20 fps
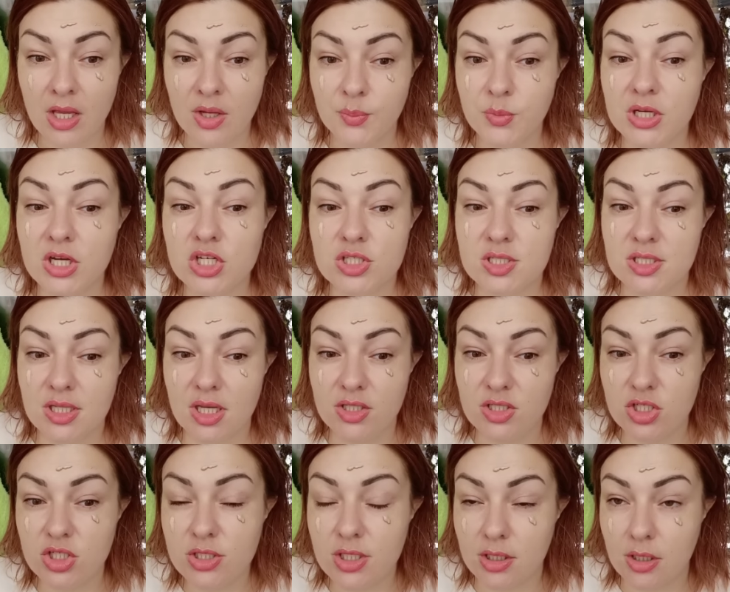Мне кажется, на
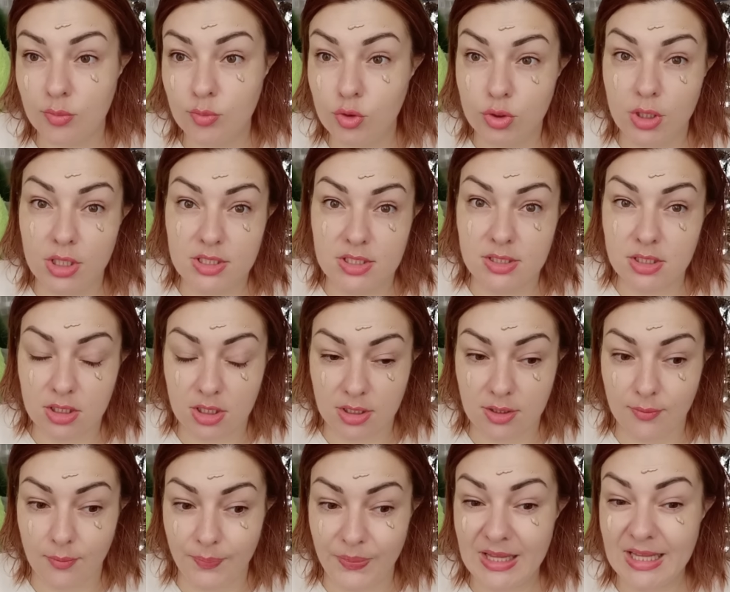одежде она будет до
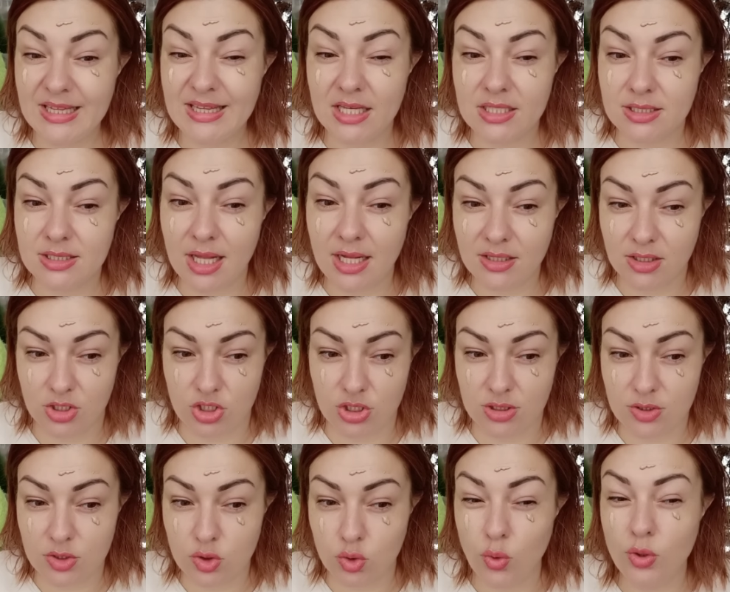стирки. Она
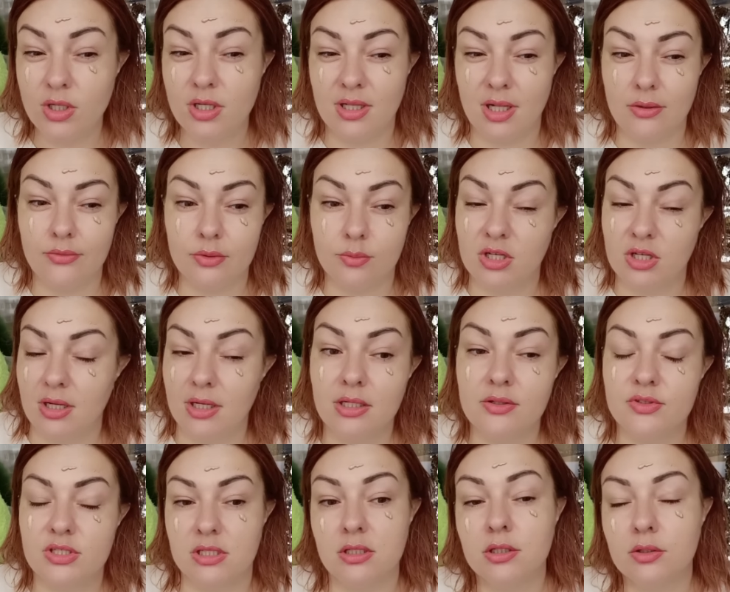достаточно стойкая для
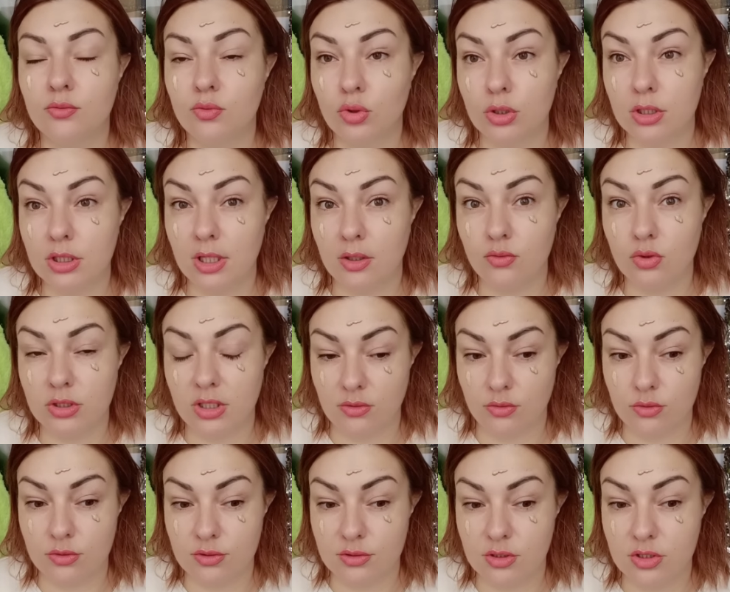фаберликовских вод. Я вот так
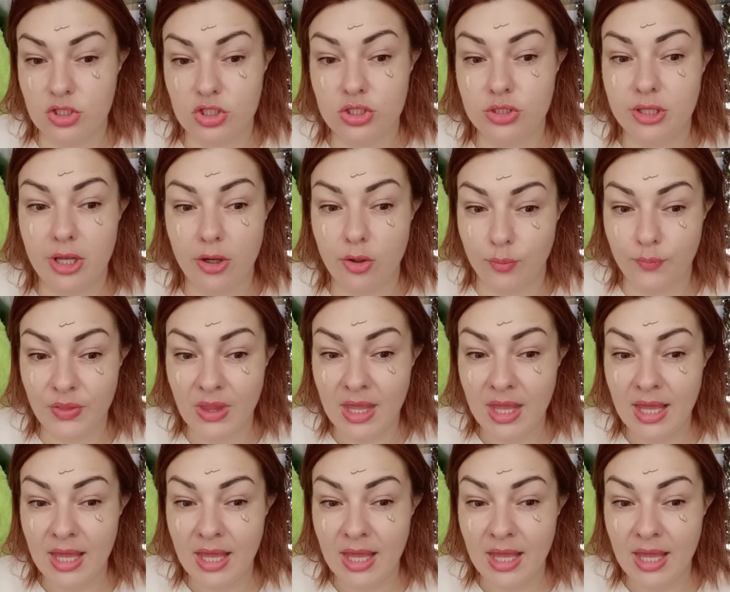вот считаю.